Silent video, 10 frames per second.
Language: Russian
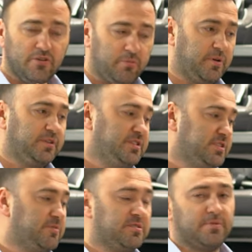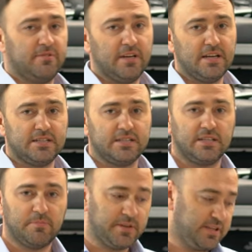вполне себе справляется с
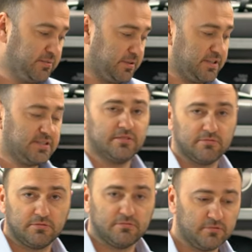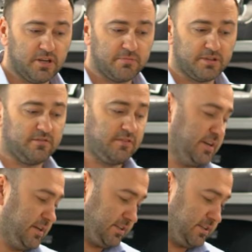креплением кресла вот, ну, намертво.